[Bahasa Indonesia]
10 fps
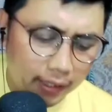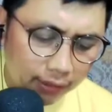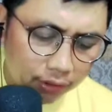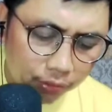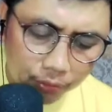
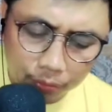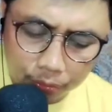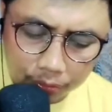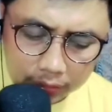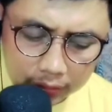Let's
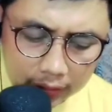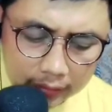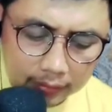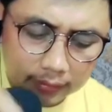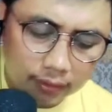go.
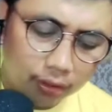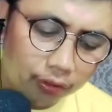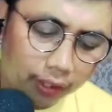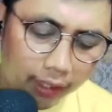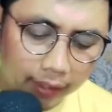
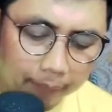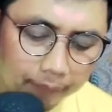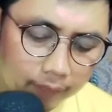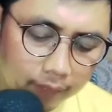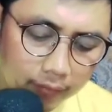Oke. Okay.
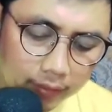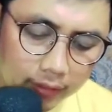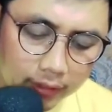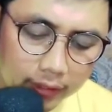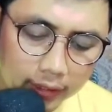
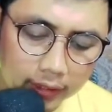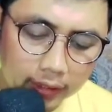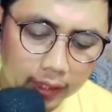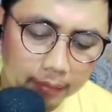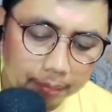Di sini
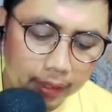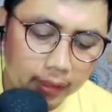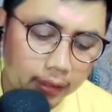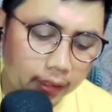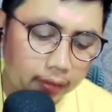kita
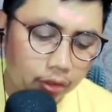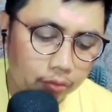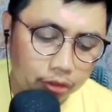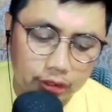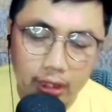panggil
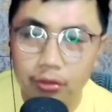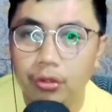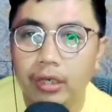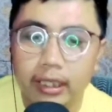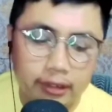nomor satu
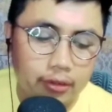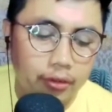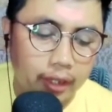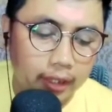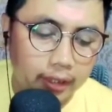dulu guys.
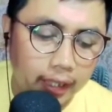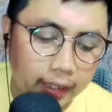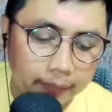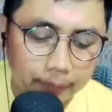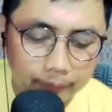Oke,
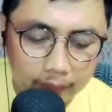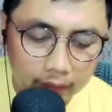next.